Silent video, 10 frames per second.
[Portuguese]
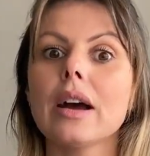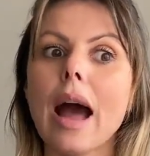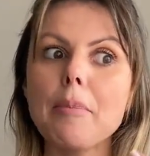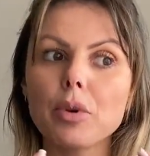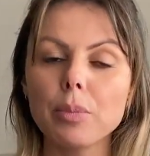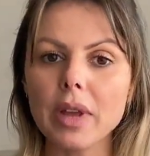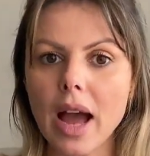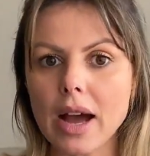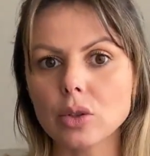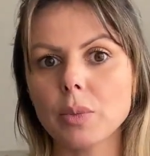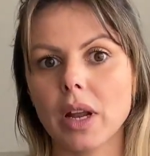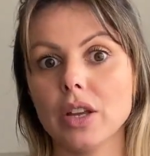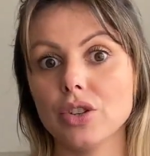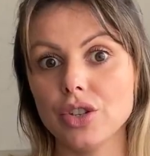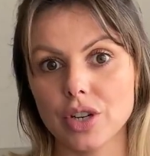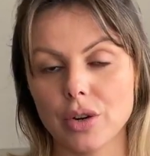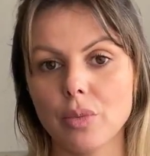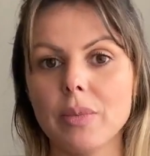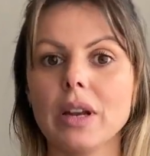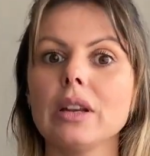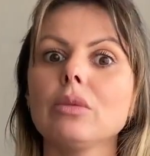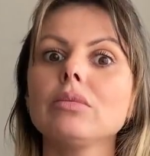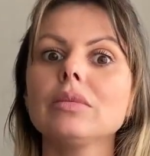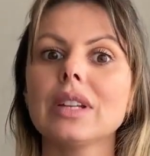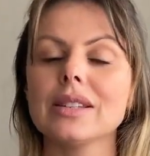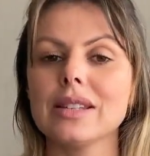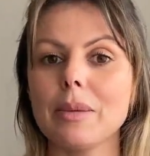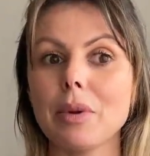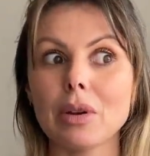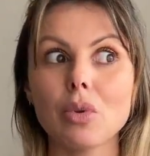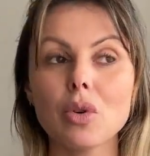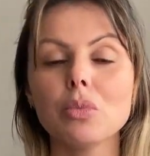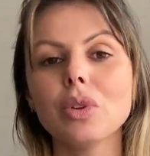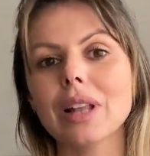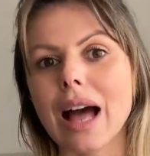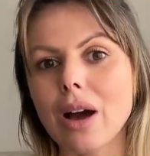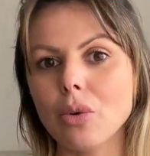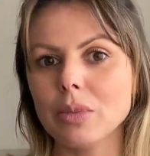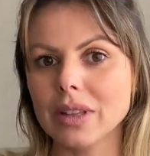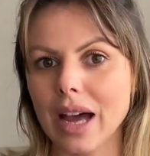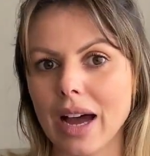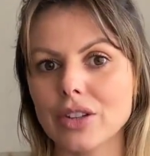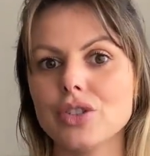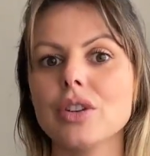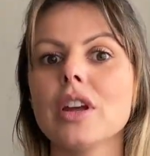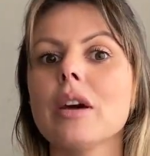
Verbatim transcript: apropriado para a região, para não trazer, para não acumular umidade,